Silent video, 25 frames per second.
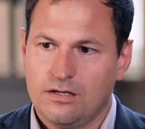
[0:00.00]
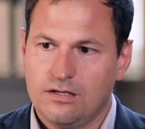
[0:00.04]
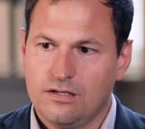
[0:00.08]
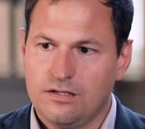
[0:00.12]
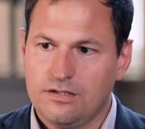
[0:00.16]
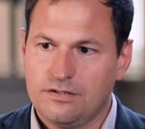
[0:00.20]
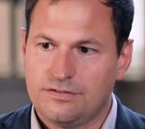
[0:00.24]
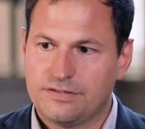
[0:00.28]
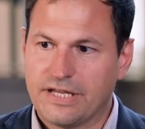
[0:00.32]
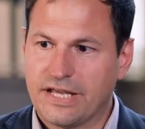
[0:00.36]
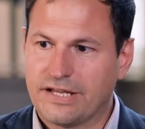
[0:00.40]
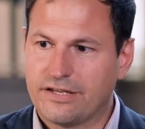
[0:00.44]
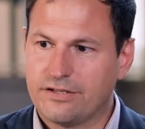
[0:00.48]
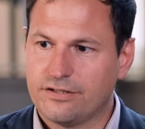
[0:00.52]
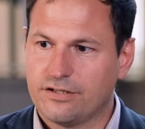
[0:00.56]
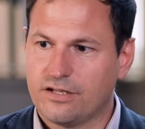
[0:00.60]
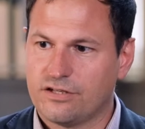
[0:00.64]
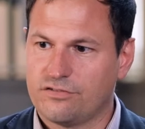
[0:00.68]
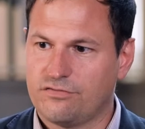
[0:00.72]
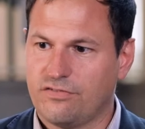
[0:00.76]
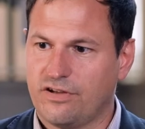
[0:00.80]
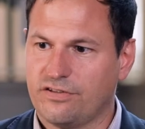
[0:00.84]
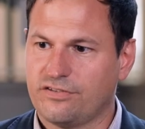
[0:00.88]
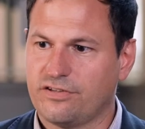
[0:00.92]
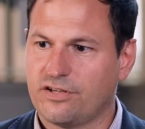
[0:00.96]
Ich denke,
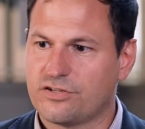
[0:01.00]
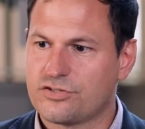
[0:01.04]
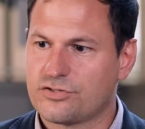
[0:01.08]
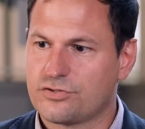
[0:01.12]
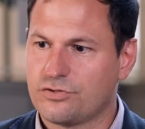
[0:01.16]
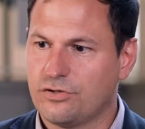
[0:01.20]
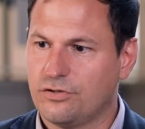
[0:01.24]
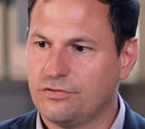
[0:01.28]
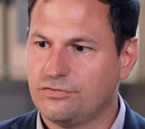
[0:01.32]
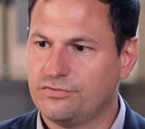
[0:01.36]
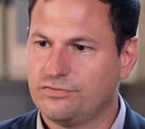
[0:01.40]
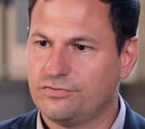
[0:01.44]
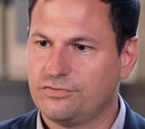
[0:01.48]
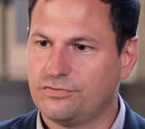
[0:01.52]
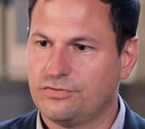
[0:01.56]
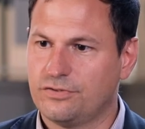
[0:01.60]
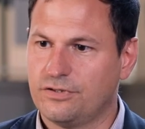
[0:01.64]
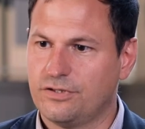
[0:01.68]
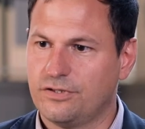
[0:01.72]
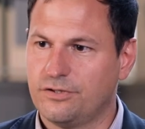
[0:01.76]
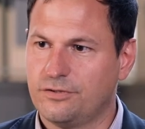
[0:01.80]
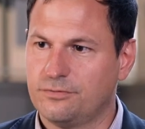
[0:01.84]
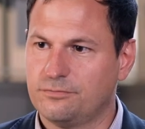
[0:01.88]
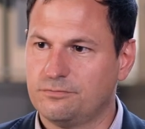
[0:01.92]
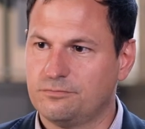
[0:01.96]
dass Wasserstoff
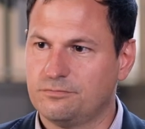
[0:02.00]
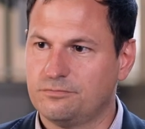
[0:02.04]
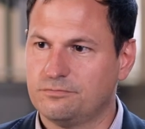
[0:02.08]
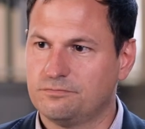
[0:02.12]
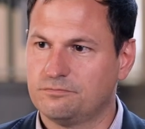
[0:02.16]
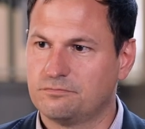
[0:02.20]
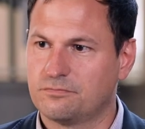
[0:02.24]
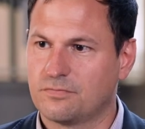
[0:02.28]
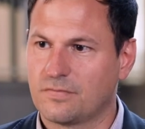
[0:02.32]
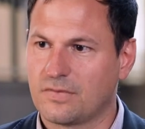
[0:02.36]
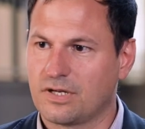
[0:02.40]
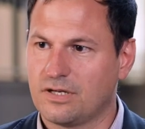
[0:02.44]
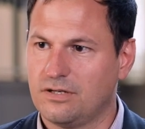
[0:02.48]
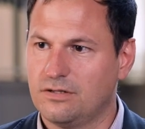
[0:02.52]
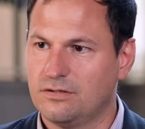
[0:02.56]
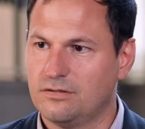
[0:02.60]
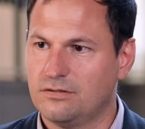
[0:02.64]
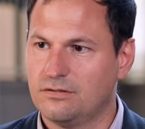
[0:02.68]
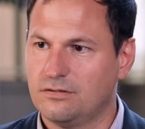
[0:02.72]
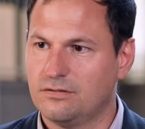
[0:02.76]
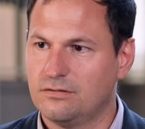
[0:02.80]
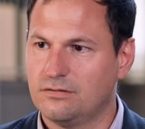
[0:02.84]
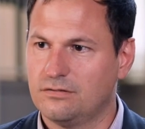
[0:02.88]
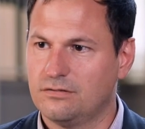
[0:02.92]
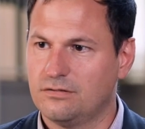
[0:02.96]
ähm,
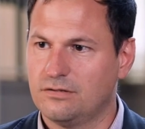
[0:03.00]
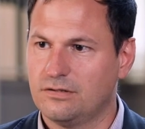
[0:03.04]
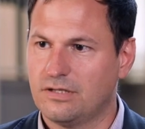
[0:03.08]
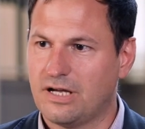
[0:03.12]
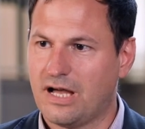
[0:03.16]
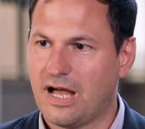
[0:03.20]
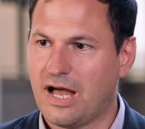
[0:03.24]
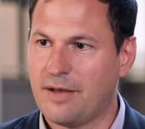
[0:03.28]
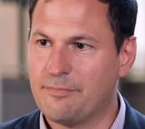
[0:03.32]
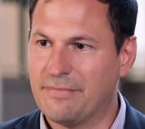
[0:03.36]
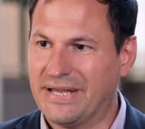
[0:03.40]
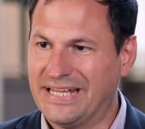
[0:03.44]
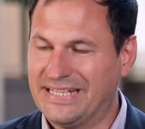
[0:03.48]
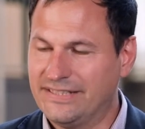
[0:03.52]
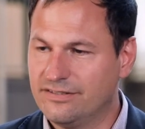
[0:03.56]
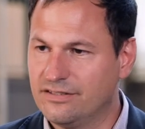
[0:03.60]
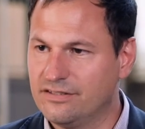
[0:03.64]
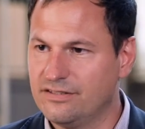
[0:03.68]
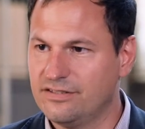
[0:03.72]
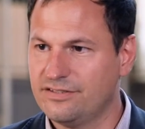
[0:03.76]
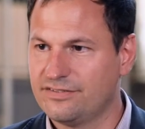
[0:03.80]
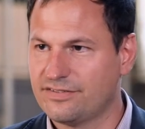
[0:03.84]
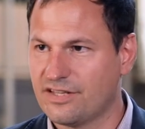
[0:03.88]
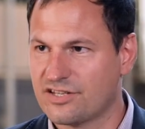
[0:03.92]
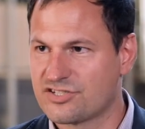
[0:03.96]
am Ende
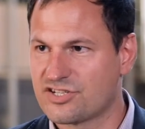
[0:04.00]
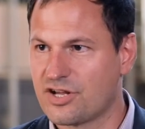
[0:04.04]
nicht der